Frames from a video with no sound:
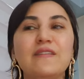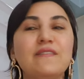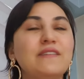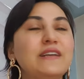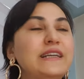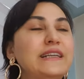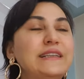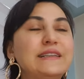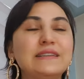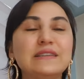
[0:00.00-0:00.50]
ve
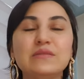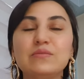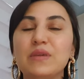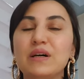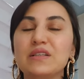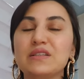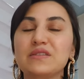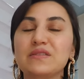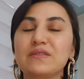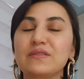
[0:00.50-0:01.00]

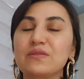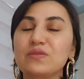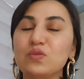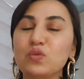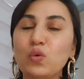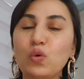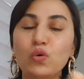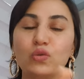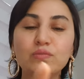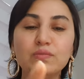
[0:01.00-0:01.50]
inanılmaz
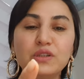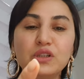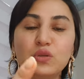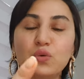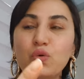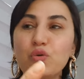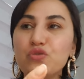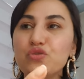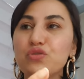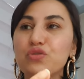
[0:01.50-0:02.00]
yoğun bir
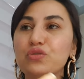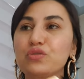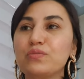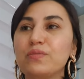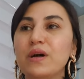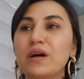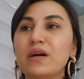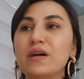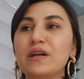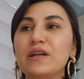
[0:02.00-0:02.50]

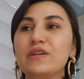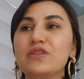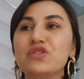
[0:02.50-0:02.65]
koşturma,